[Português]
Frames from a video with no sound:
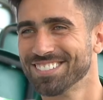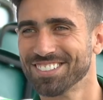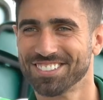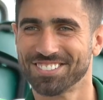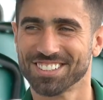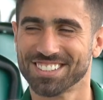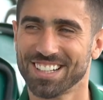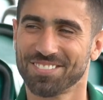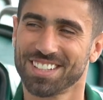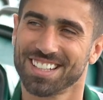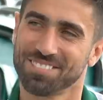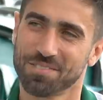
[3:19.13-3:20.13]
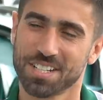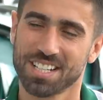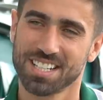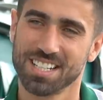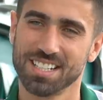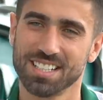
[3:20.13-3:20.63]
vou voltar para
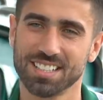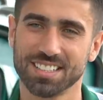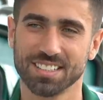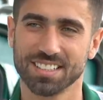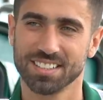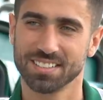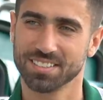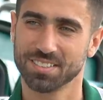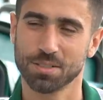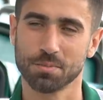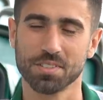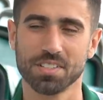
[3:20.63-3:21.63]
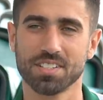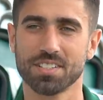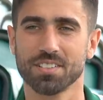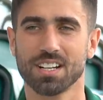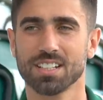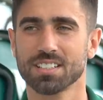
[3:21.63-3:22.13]
ele. Como eu disse,
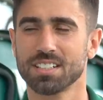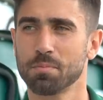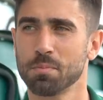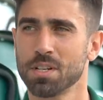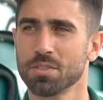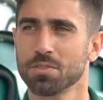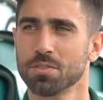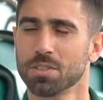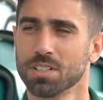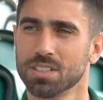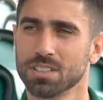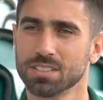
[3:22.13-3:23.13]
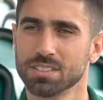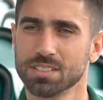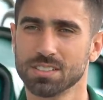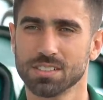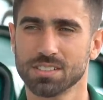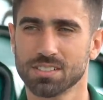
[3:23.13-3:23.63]
é um cara que sempre me ajudou,
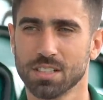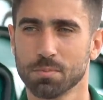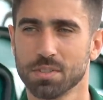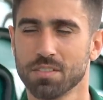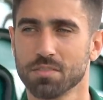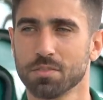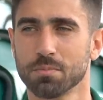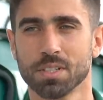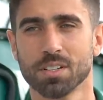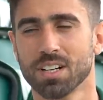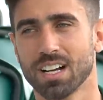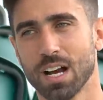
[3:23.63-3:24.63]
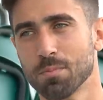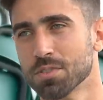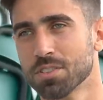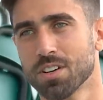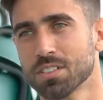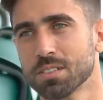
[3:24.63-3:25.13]
sempre esteve comigo. Acabo
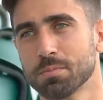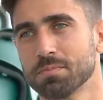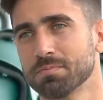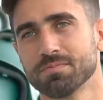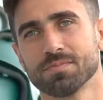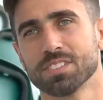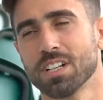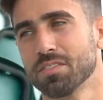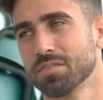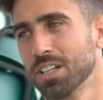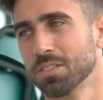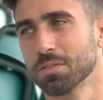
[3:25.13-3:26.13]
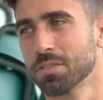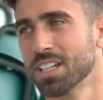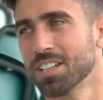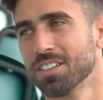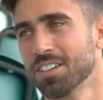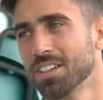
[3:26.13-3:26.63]
os jogos, já falo com
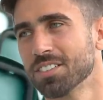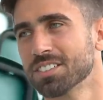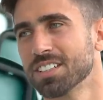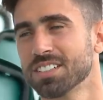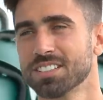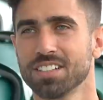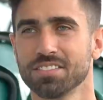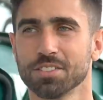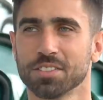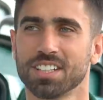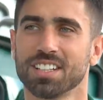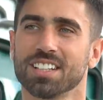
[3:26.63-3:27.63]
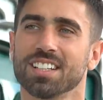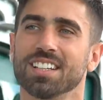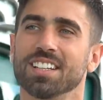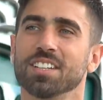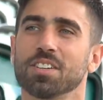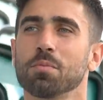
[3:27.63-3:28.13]
ele logo, a gente já vê o que
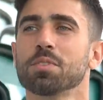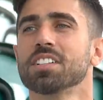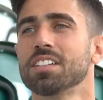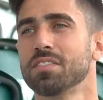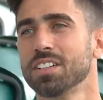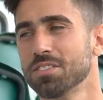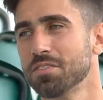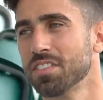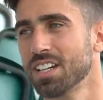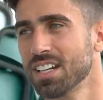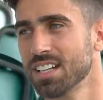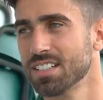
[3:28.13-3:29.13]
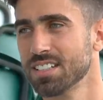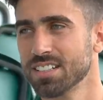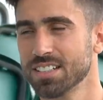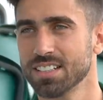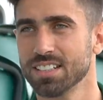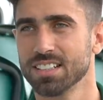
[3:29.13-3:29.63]
eu podia ter feito diferente.
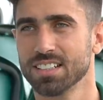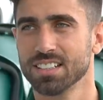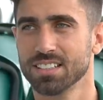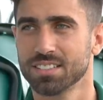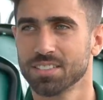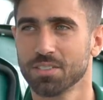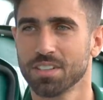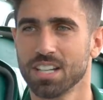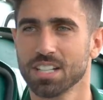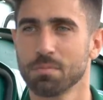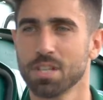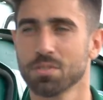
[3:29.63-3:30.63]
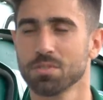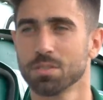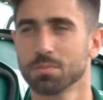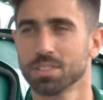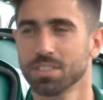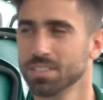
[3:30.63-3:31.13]
Então é um cara que me ajuda
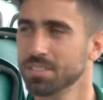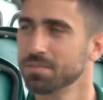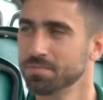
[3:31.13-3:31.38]
muito.